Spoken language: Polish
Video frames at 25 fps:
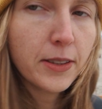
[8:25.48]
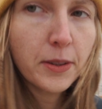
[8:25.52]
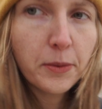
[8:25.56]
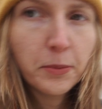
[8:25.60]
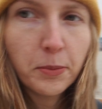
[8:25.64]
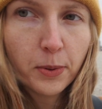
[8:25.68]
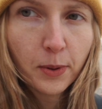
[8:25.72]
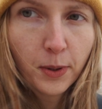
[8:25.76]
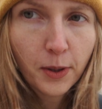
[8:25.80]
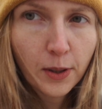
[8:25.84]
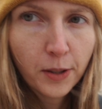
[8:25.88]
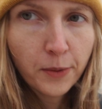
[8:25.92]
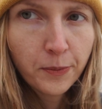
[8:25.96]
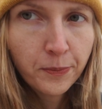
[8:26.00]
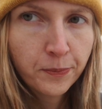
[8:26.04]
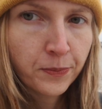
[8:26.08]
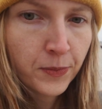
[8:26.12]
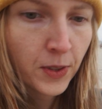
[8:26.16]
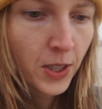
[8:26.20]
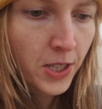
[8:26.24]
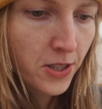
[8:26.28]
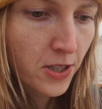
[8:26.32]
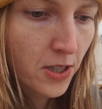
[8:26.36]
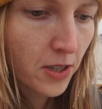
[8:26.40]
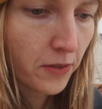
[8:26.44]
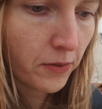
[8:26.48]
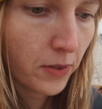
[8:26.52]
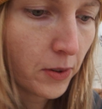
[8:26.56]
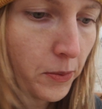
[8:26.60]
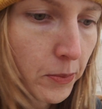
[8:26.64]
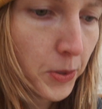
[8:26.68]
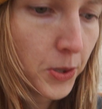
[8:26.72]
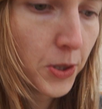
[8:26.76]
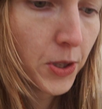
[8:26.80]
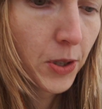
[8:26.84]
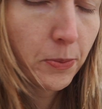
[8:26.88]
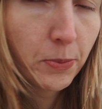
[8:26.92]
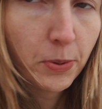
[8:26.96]
bo chciałam Wam
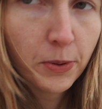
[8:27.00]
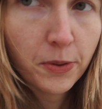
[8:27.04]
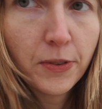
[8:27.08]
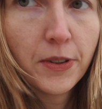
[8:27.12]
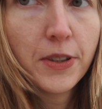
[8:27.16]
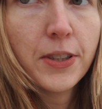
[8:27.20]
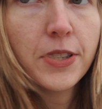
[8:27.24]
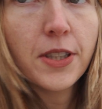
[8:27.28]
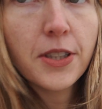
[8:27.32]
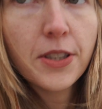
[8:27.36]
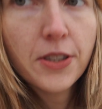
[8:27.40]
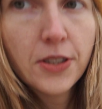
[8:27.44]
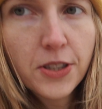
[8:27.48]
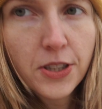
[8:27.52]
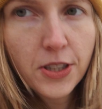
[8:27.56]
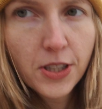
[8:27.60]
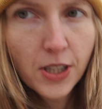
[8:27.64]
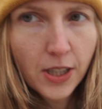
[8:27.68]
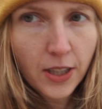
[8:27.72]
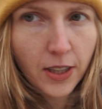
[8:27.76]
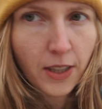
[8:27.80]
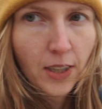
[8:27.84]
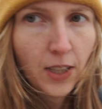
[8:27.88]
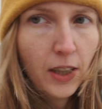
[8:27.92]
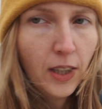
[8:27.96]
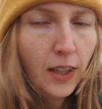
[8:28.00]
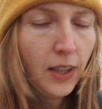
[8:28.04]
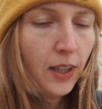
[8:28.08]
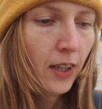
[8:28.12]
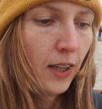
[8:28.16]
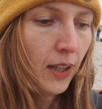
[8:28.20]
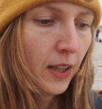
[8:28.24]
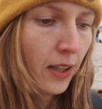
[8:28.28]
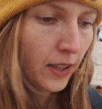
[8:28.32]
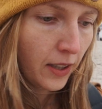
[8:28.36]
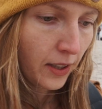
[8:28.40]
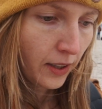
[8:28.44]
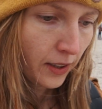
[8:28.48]
jeszcze powiedzieć, że e,
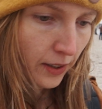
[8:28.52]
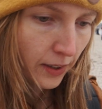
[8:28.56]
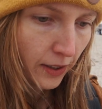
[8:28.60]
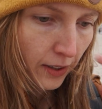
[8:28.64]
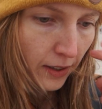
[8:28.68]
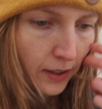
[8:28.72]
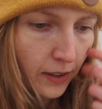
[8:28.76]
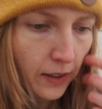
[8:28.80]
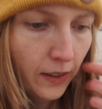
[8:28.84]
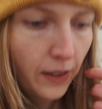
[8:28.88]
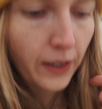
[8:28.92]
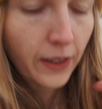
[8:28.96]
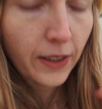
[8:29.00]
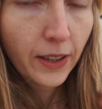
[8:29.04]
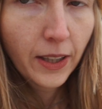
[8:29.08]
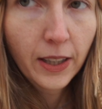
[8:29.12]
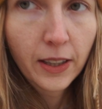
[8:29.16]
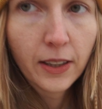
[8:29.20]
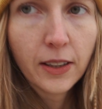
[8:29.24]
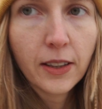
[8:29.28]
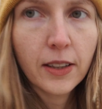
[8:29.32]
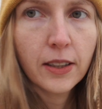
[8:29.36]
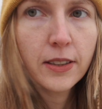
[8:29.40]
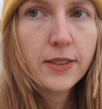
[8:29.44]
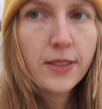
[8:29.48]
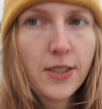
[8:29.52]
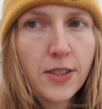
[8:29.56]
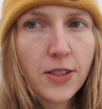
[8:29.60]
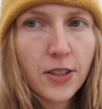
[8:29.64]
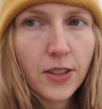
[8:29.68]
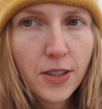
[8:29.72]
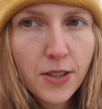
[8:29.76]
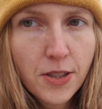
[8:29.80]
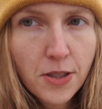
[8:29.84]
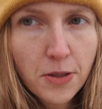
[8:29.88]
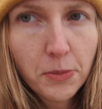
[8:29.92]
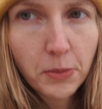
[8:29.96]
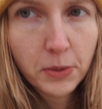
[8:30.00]
jak
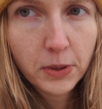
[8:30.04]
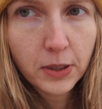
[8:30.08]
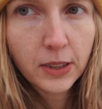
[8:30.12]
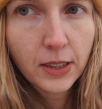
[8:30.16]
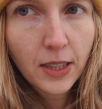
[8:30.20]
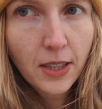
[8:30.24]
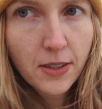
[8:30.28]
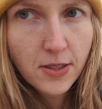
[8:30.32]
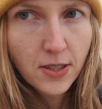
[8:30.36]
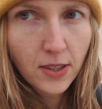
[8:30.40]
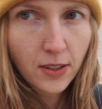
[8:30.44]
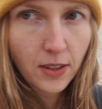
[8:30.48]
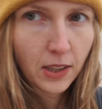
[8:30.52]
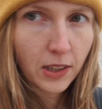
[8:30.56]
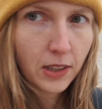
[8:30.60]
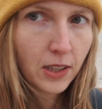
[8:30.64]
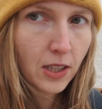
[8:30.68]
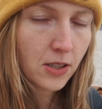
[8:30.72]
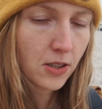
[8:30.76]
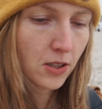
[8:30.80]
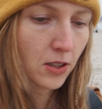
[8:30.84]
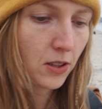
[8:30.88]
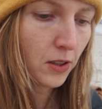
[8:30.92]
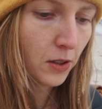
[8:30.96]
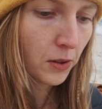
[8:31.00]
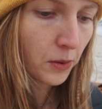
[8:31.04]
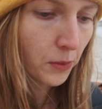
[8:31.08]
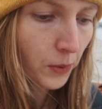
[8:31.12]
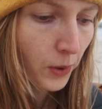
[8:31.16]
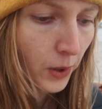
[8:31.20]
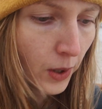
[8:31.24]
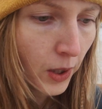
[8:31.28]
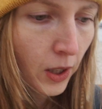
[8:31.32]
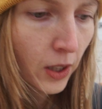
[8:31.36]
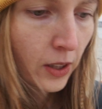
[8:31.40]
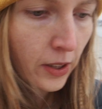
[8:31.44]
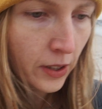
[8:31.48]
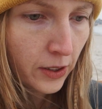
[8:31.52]
zaczynacie medytację taneczną,
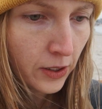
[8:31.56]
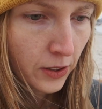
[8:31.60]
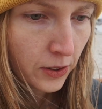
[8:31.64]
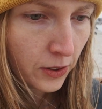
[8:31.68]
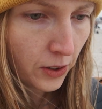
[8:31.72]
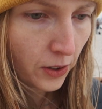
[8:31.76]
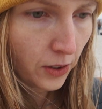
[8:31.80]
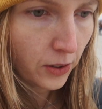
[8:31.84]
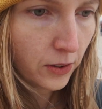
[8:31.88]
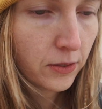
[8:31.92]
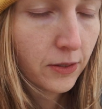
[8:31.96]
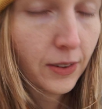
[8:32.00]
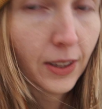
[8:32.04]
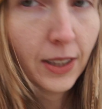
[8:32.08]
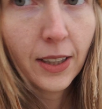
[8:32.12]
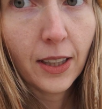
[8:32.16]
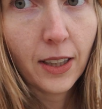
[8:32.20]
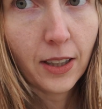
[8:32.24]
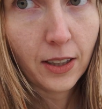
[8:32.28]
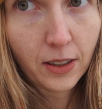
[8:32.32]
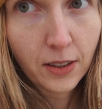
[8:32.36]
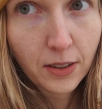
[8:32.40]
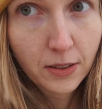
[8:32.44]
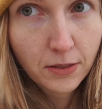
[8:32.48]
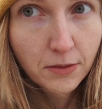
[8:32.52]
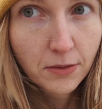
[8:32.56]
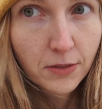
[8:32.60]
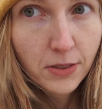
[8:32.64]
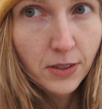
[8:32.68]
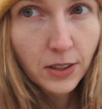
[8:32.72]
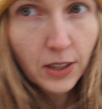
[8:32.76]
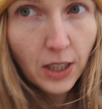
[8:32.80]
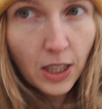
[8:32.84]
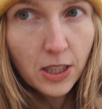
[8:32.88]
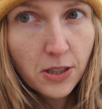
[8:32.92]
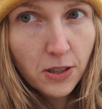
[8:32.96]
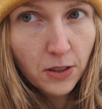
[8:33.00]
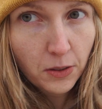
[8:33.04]
to tak jak z
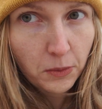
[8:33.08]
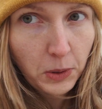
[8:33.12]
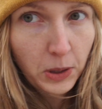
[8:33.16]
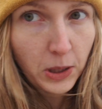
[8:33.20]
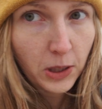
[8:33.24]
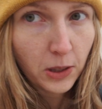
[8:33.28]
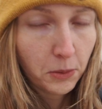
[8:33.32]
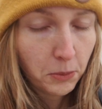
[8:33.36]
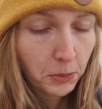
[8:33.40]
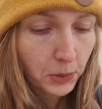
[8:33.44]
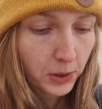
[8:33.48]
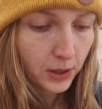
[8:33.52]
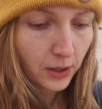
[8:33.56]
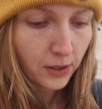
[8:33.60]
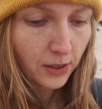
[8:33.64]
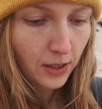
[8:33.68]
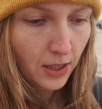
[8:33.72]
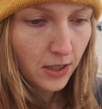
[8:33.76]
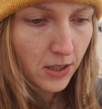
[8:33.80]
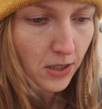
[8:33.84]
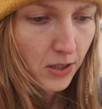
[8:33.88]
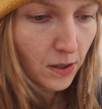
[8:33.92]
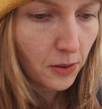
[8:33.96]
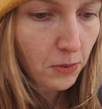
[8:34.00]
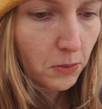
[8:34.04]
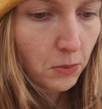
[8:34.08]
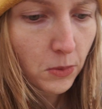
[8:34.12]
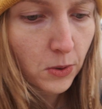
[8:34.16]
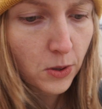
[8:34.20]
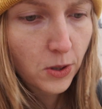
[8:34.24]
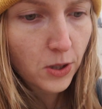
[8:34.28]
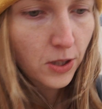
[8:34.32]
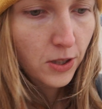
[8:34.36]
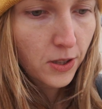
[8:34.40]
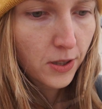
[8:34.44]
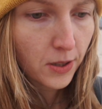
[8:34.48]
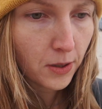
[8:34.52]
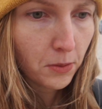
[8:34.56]
każdą inną medytacją,
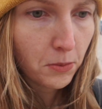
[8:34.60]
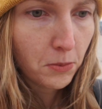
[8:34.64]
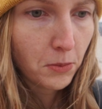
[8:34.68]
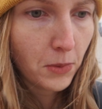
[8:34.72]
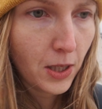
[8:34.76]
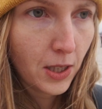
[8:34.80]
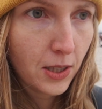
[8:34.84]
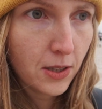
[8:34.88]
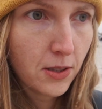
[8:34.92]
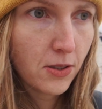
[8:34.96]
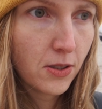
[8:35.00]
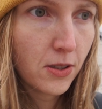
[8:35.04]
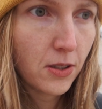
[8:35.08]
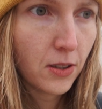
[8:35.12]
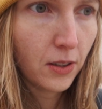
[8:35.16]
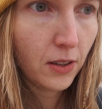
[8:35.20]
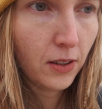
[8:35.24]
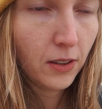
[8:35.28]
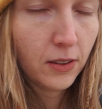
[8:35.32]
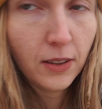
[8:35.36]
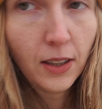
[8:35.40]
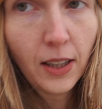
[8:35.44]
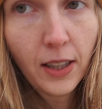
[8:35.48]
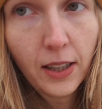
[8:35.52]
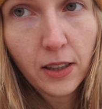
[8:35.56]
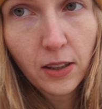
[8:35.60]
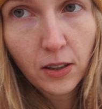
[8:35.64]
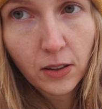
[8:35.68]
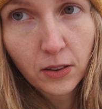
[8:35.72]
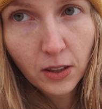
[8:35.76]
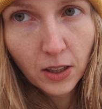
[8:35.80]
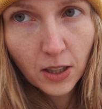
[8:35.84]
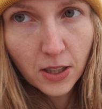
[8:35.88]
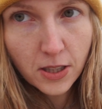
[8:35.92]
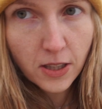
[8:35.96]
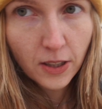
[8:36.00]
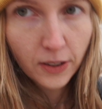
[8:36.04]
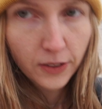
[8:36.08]
możecie mieć jej
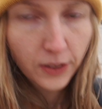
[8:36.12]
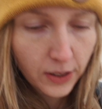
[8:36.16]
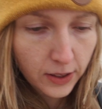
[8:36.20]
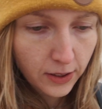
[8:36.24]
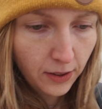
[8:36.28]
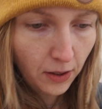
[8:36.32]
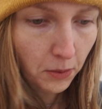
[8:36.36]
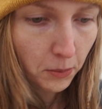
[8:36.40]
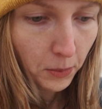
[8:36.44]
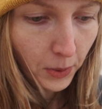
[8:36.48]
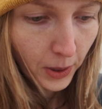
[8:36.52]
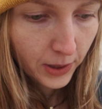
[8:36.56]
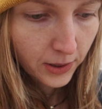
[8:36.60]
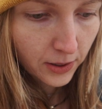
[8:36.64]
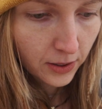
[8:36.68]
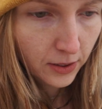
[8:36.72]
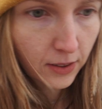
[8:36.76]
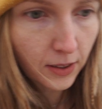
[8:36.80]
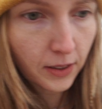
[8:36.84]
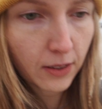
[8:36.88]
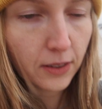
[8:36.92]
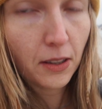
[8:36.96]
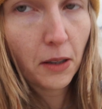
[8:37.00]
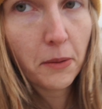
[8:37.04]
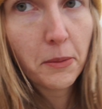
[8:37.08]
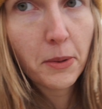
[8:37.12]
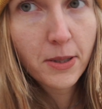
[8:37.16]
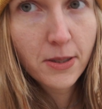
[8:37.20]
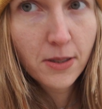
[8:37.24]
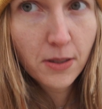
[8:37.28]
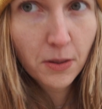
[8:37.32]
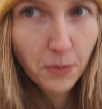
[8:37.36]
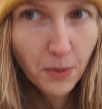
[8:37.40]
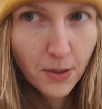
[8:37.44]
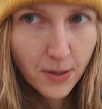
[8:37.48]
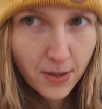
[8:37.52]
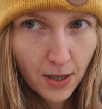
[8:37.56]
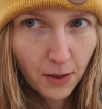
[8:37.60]
określony temat i ten temat
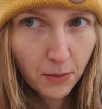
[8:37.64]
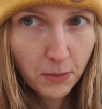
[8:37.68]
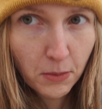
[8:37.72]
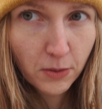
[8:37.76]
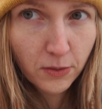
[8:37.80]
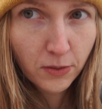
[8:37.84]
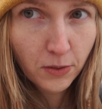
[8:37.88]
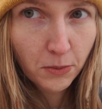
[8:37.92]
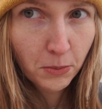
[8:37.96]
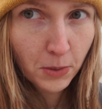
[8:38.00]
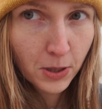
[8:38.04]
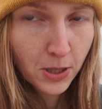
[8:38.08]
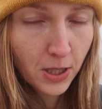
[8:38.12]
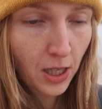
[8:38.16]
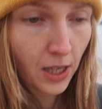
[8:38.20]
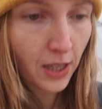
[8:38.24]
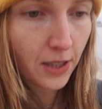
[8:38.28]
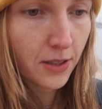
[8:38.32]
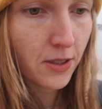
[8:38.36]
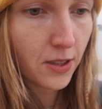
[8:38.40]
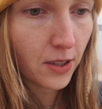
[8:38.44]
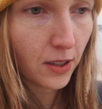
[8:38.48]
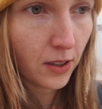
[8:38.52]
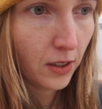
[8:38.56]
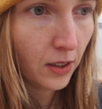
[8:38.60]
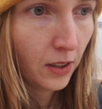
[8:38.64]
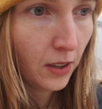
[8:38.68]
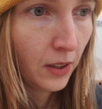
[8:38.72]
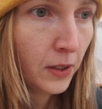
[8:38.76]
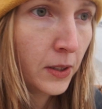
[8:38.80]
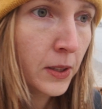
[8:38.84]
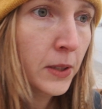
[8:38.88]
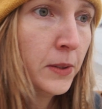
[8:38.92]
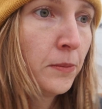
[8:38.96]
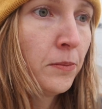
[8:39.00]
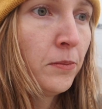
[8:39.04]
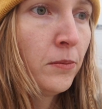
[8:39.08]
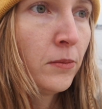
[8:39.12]
sobie sami wymyślacie.
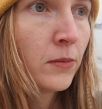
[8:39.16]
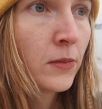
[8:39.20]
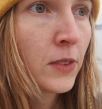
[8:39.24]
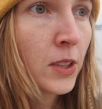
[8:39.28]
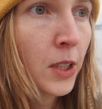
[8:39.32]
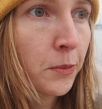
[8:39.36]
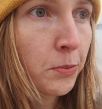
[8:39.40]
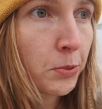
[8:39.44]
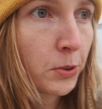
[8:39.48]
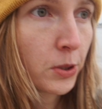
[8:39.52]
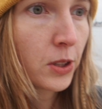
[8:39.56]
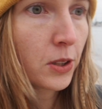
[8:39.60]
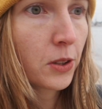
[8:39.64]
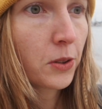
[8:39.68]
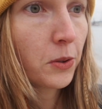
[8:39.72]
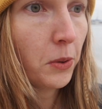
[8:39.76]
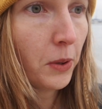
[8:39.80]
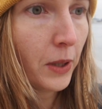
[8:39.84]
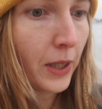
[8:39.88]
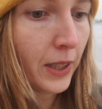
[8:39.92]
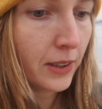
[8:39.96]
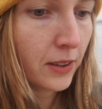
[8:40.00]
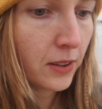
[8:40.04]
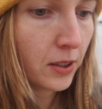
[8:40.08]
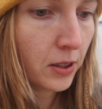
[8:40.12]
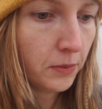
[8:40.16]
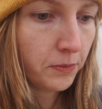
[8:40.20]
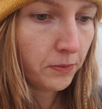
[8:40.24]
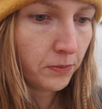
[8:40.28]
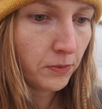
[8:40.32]
Na przykład